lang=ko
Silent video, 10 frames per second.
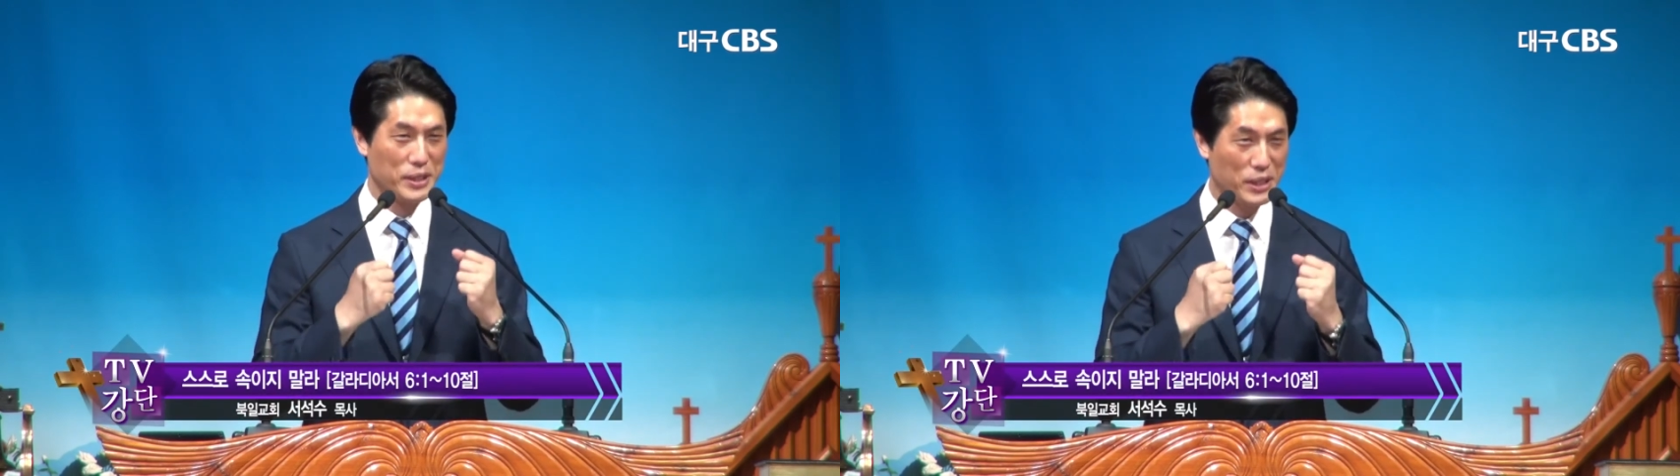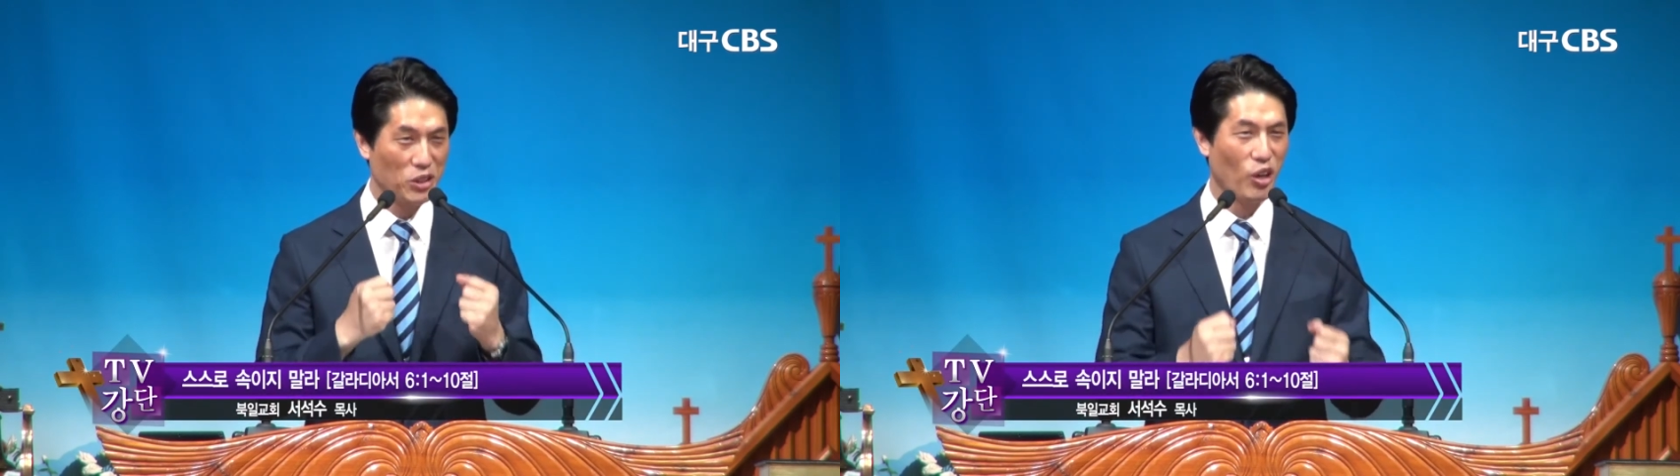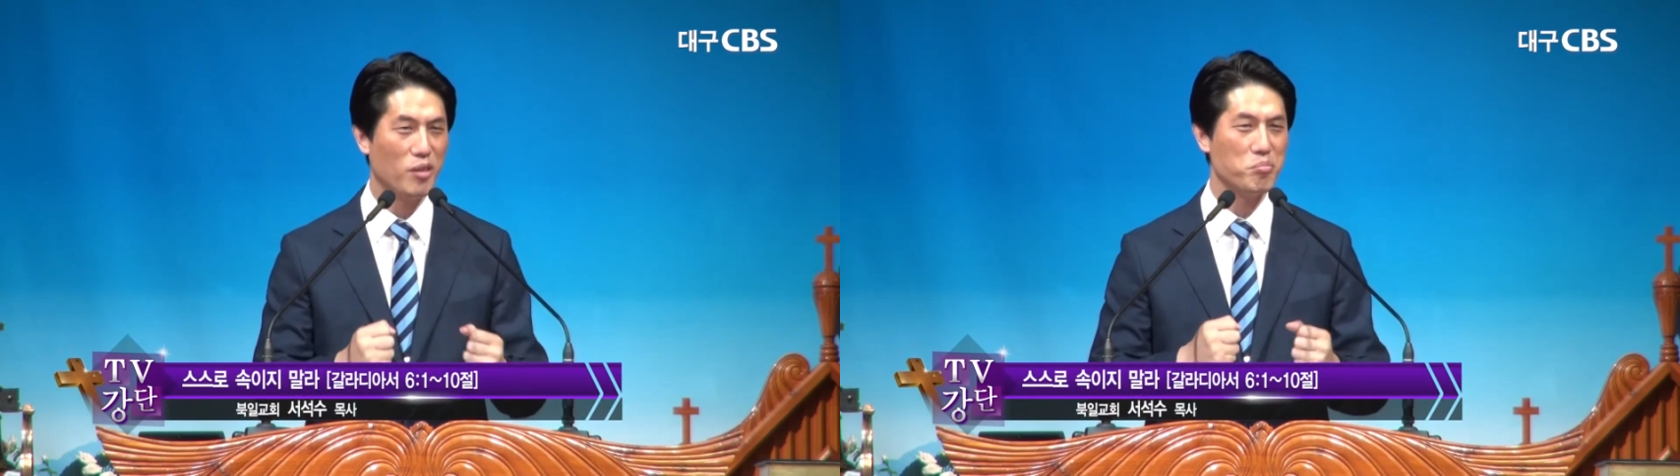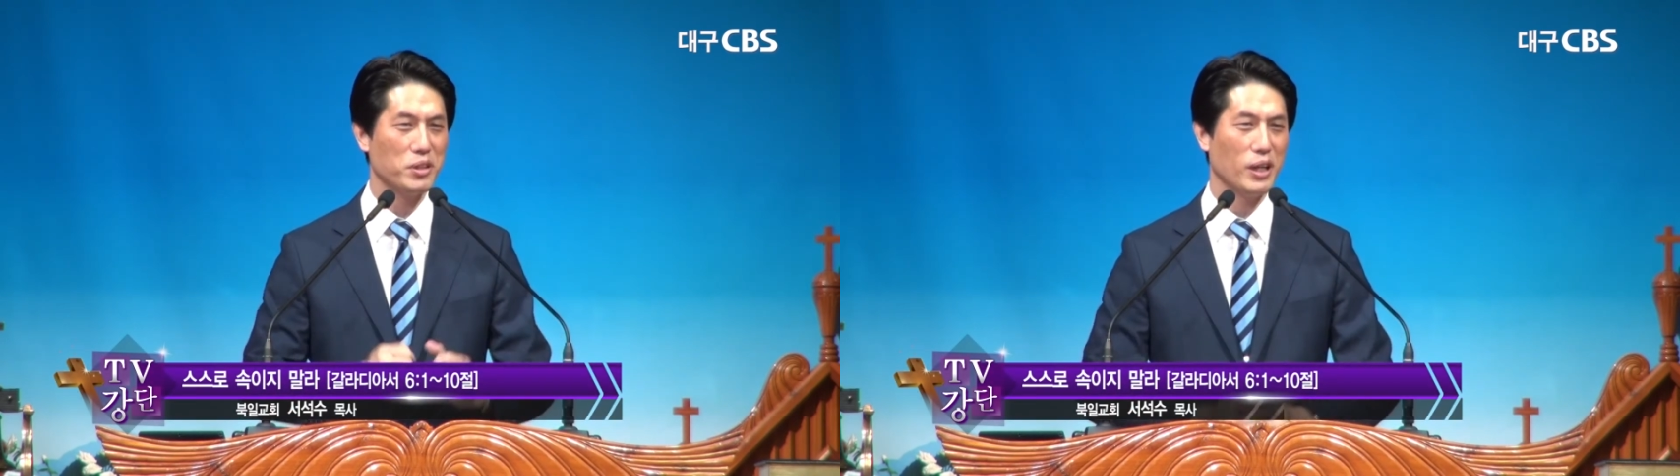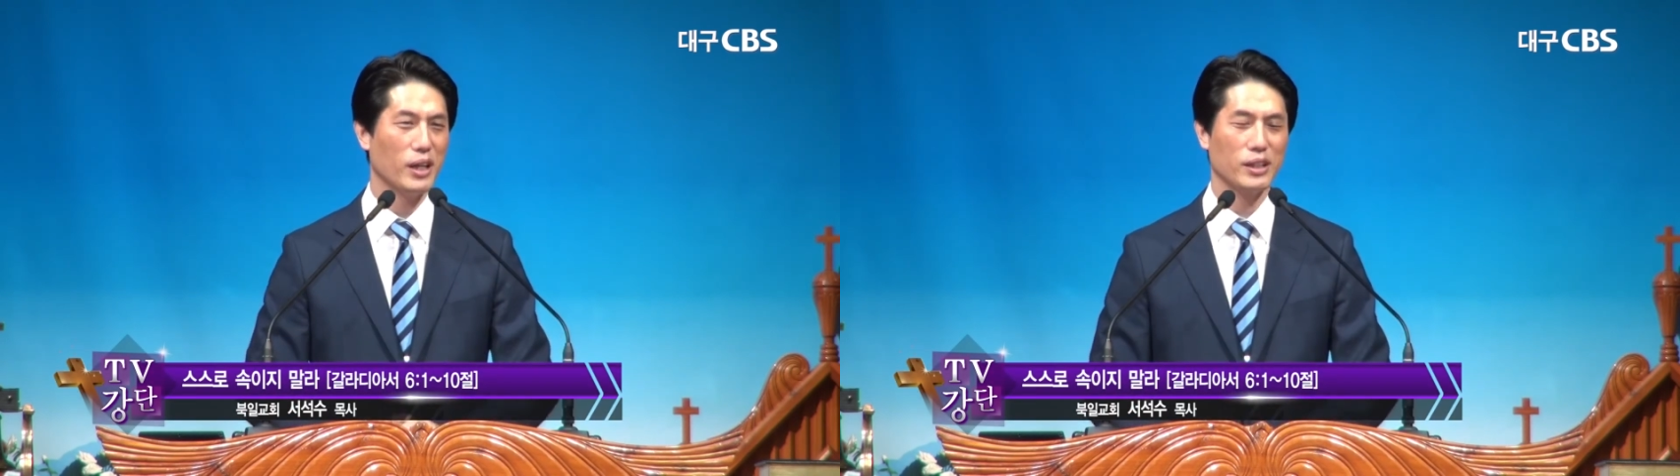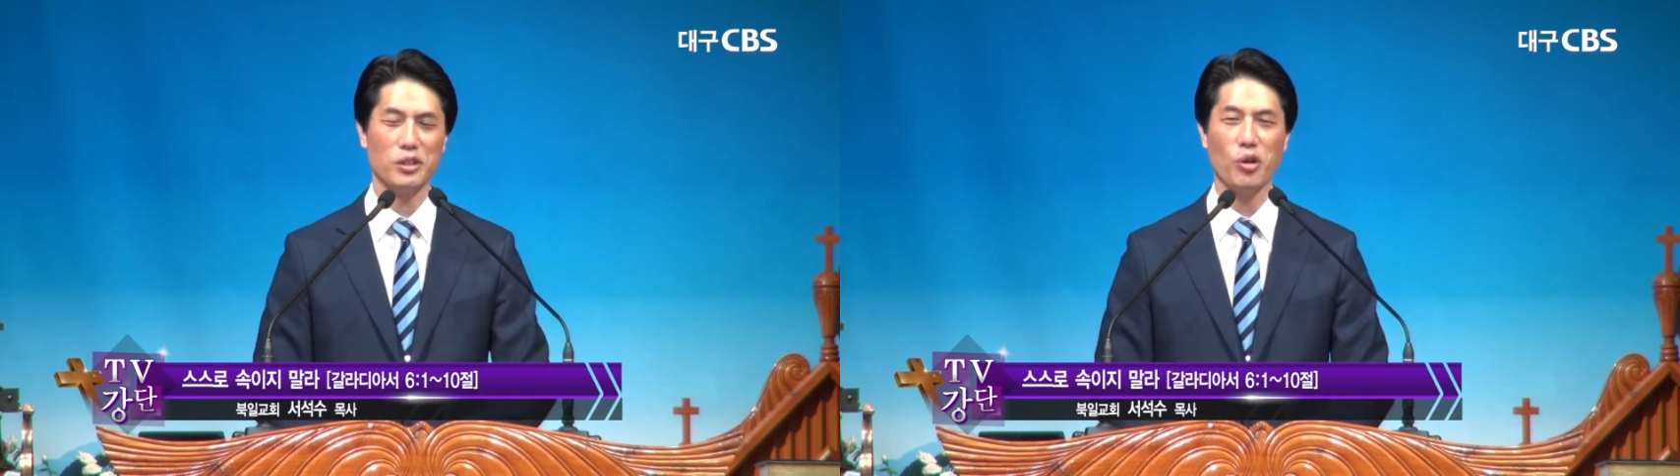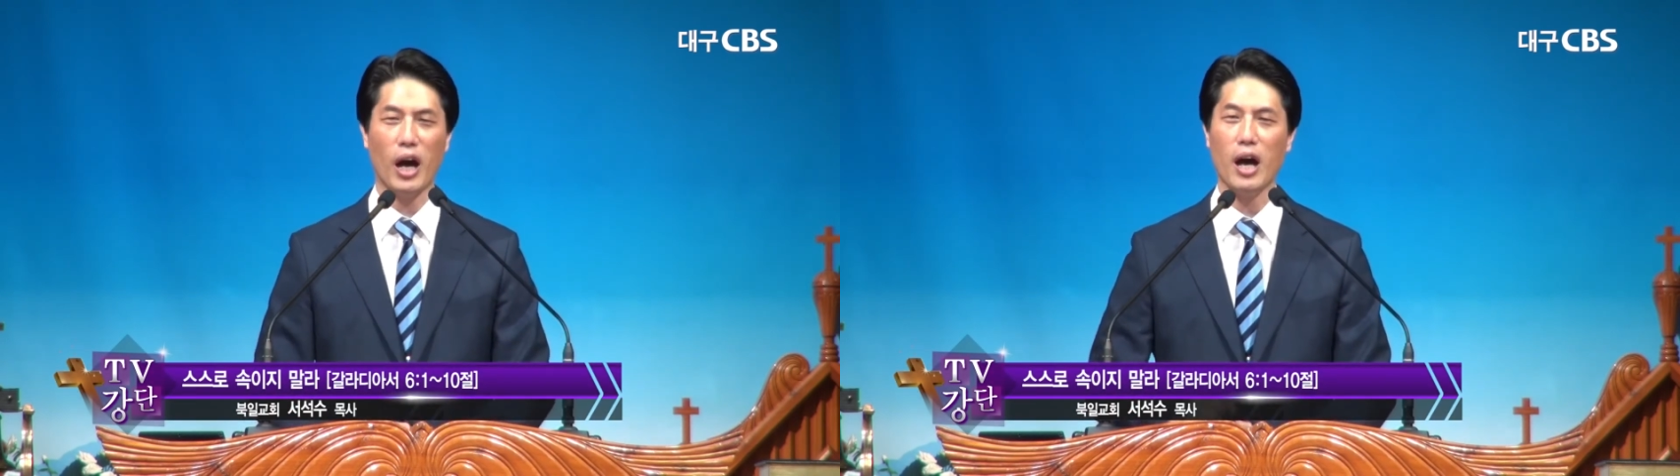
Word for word: 기도합니다. 그리고